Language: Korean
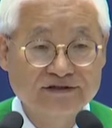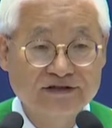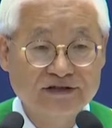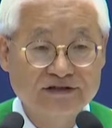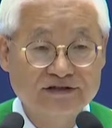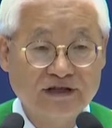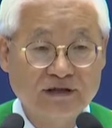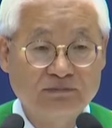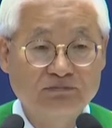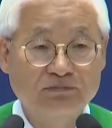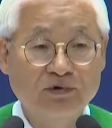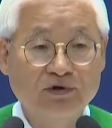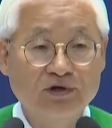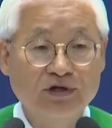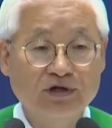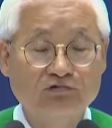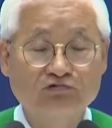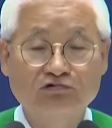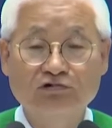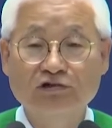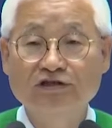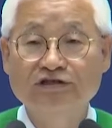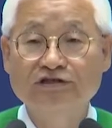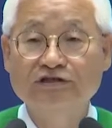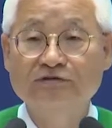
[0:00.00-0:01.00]
이제 잔머리
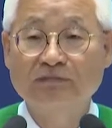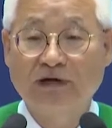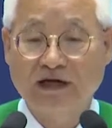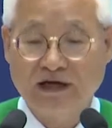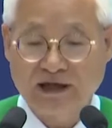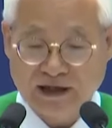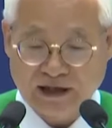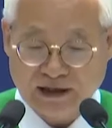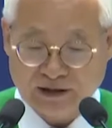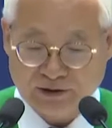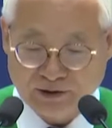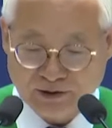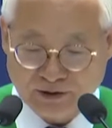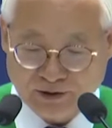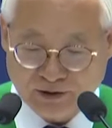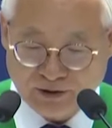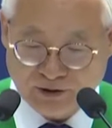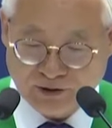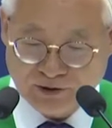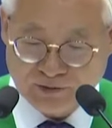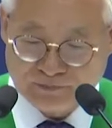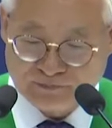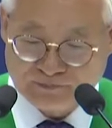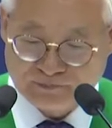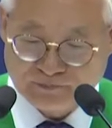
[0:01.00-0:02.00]
굴리지
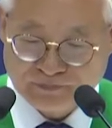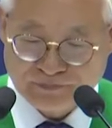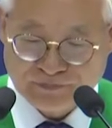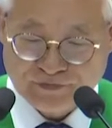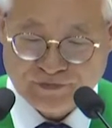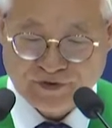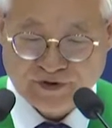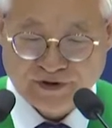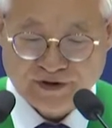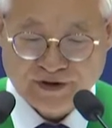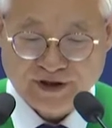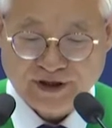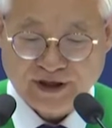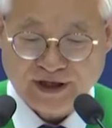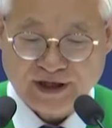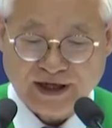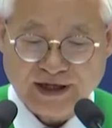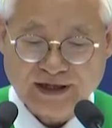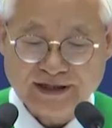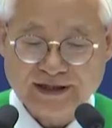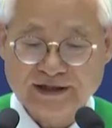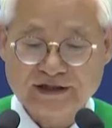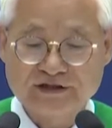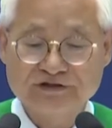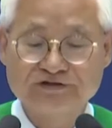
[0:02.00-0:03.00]
말라고
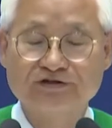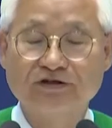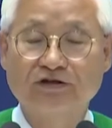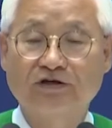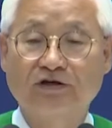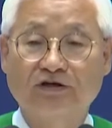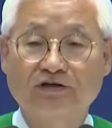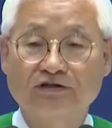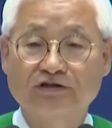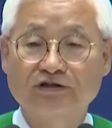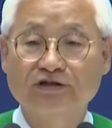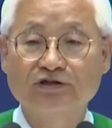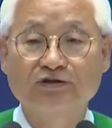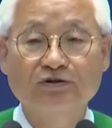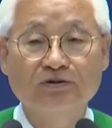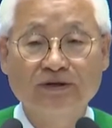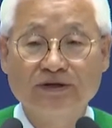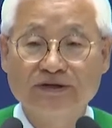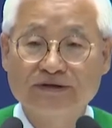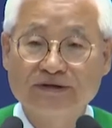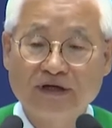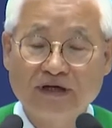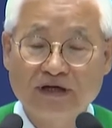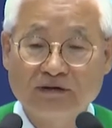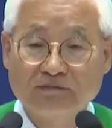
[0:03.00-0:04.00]
하나님께서
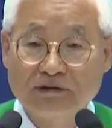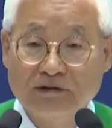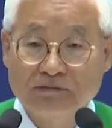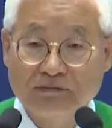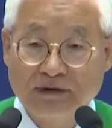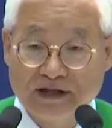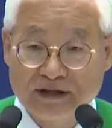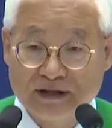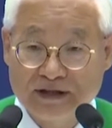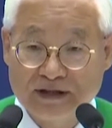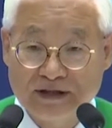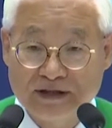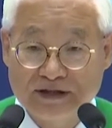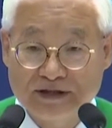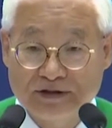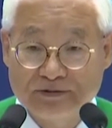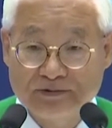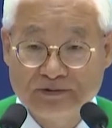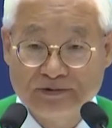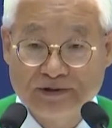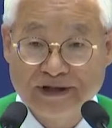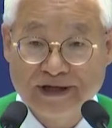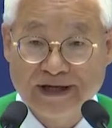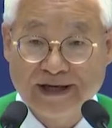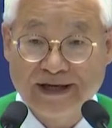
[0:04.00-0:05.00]
기도의 사람을
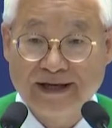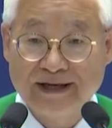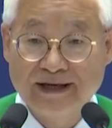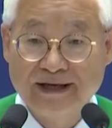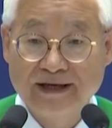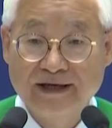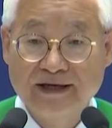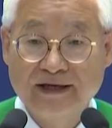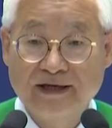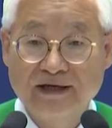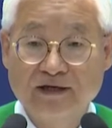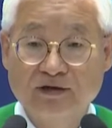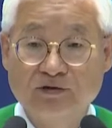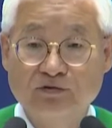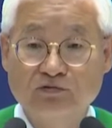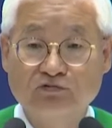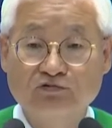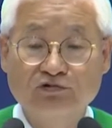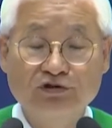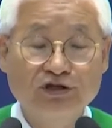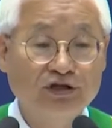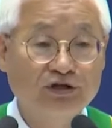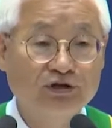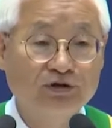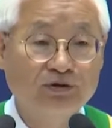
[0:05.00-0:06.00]
만들기 위해
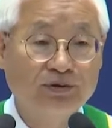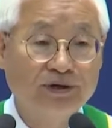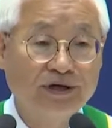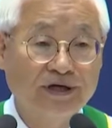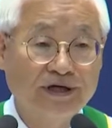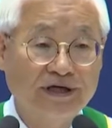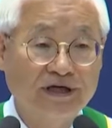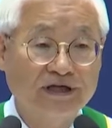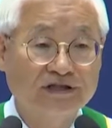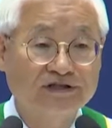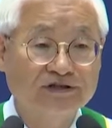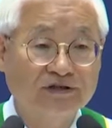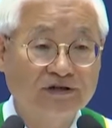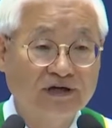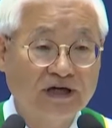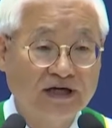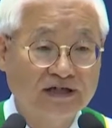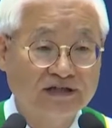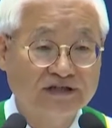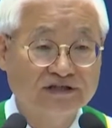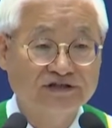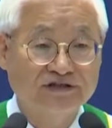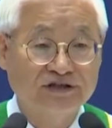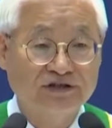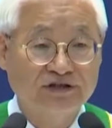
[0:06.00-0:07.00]
우리 교회
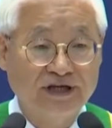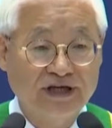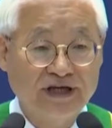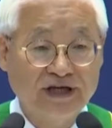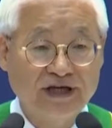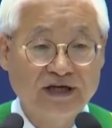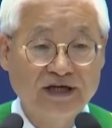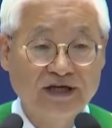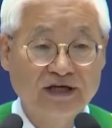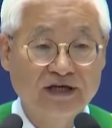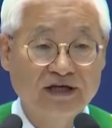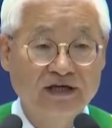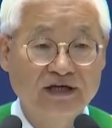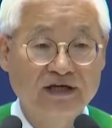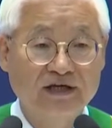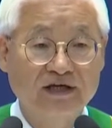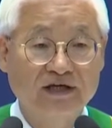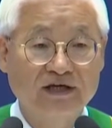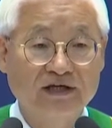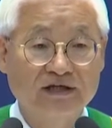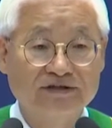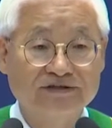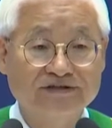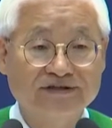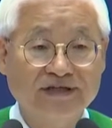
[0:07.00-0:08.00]
개척하기 전에
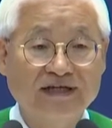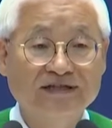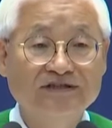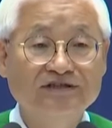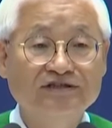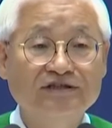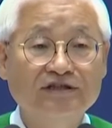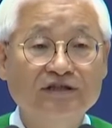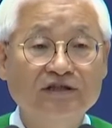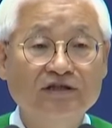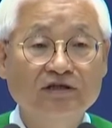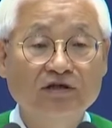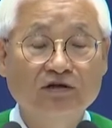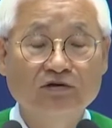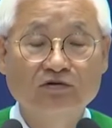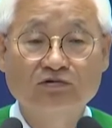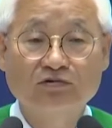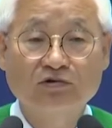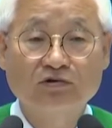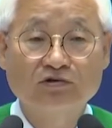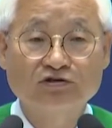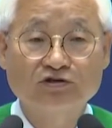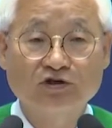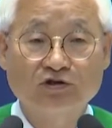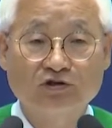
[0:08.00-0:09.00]

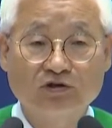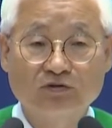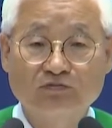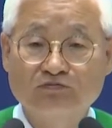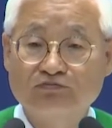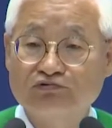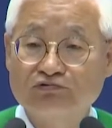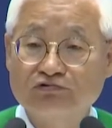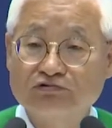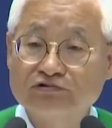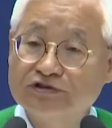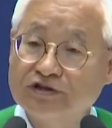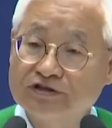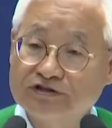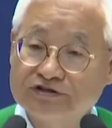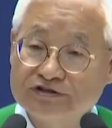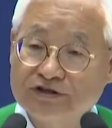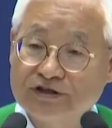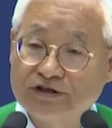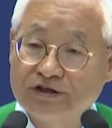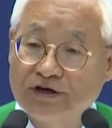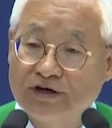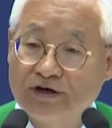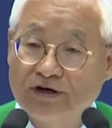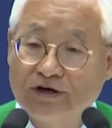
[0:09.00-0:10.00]
산신령으로 저를
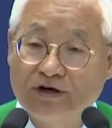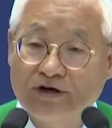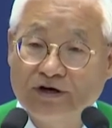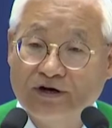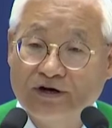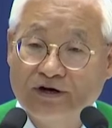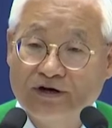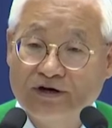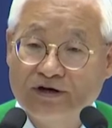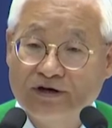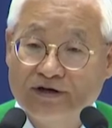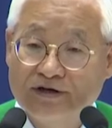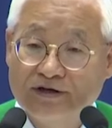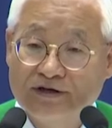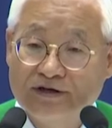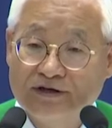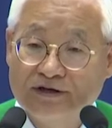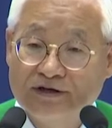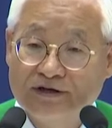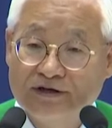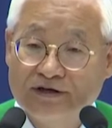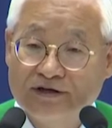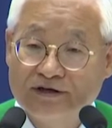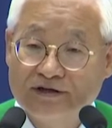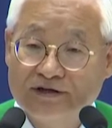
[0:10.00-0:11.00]
부르셨어요.
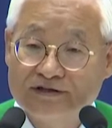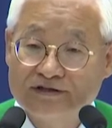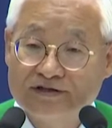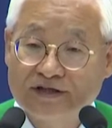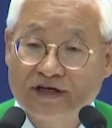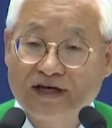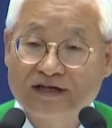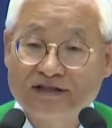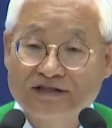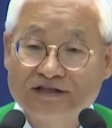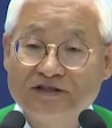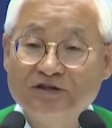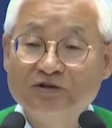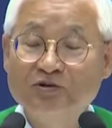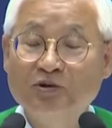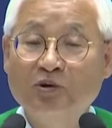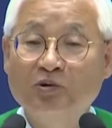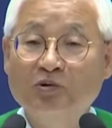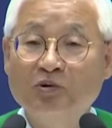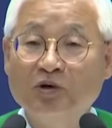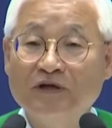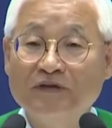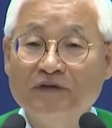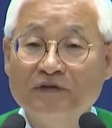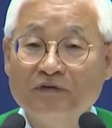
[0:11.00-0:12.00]
제가
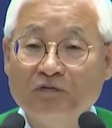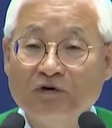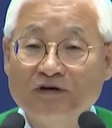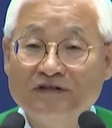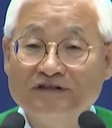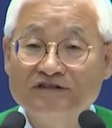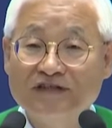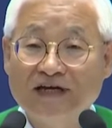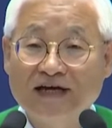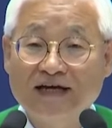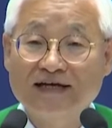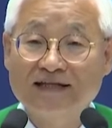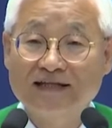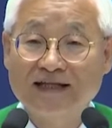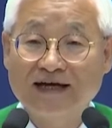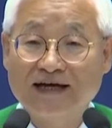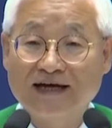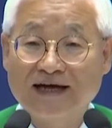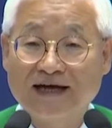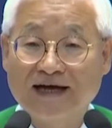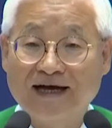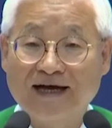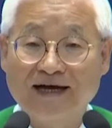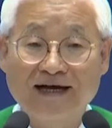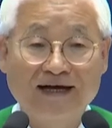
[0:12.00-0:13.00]
기도원 원장
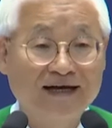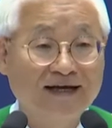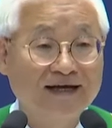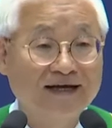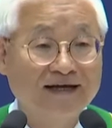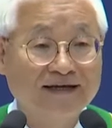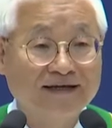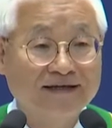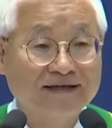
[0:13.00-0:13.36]
하다가